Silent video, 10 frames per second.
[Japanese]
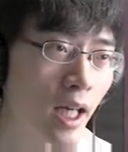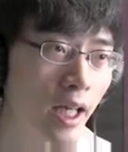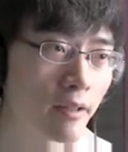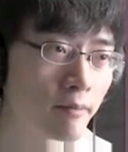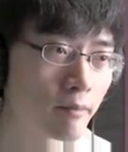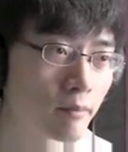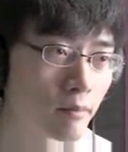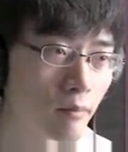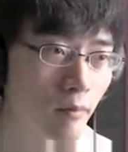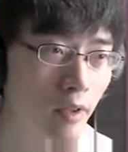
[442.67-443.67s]
はい。
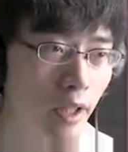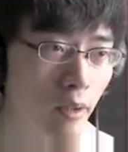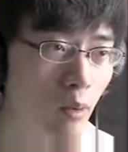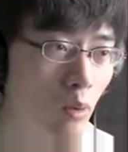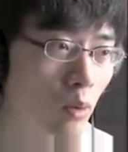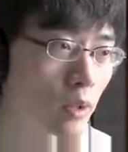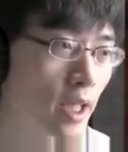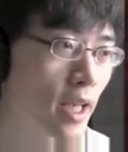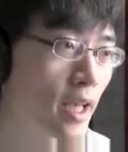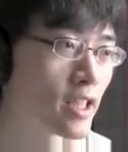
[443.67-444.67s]
で、ここ
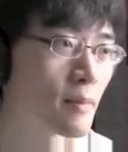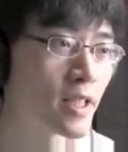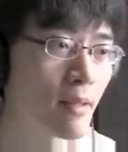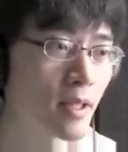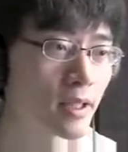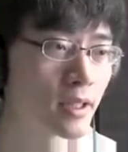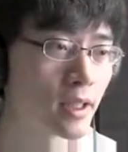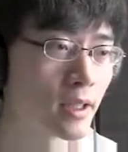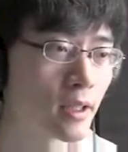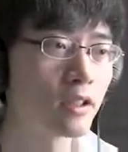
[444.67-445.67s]
で、閉めちゃいま
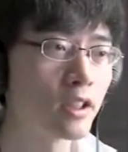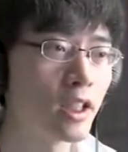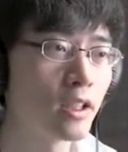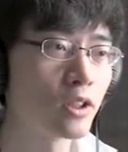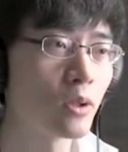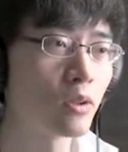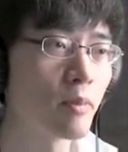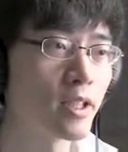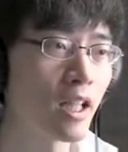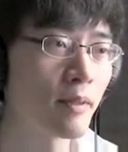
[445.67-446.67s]
す。土、ちょうど
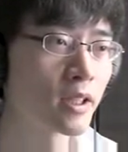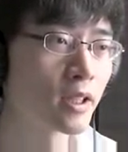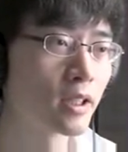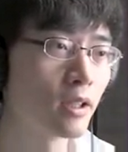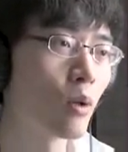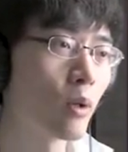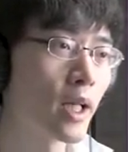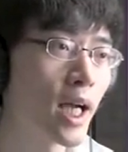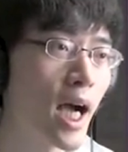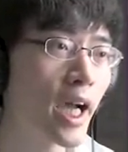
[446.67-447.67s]
3つあります。こ
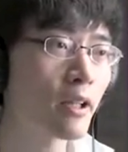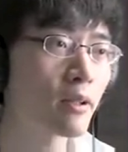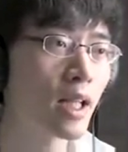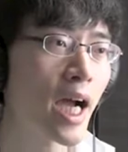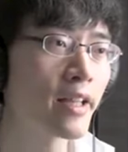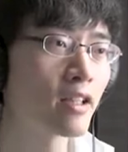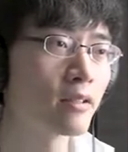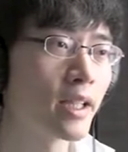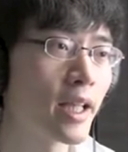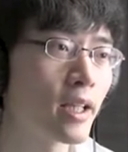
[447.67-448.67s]
れ開けといたら入ってい
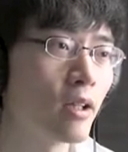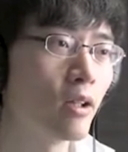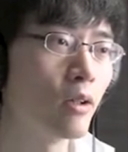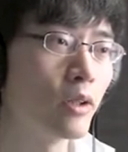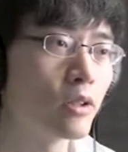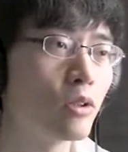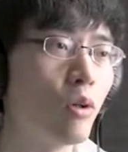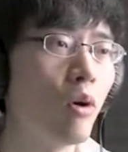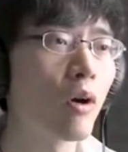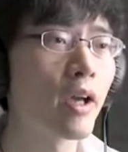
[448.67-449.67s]
くんでね。ういっ。
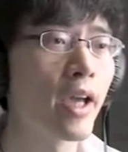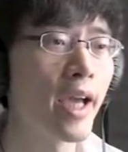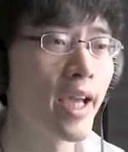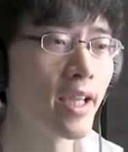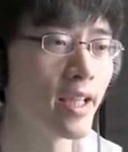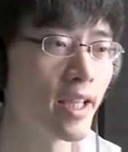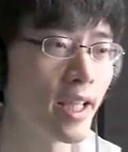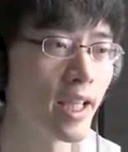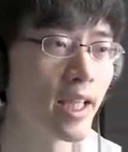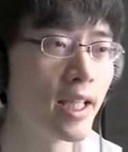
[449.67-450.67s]

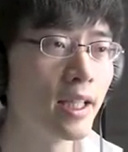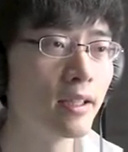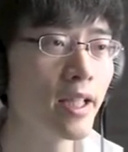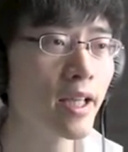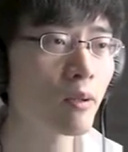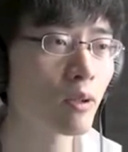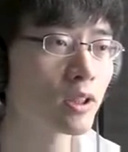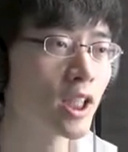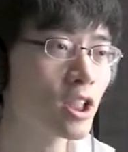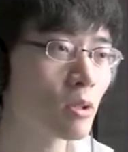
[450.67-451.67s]
オッケー。で、この
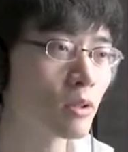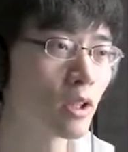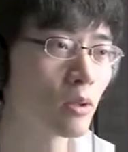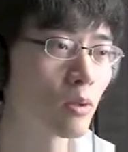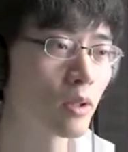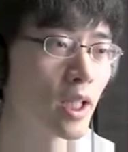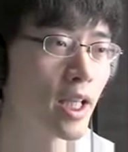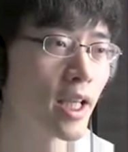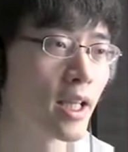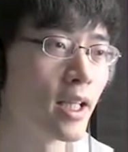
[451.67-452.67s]
チェストっていうところに、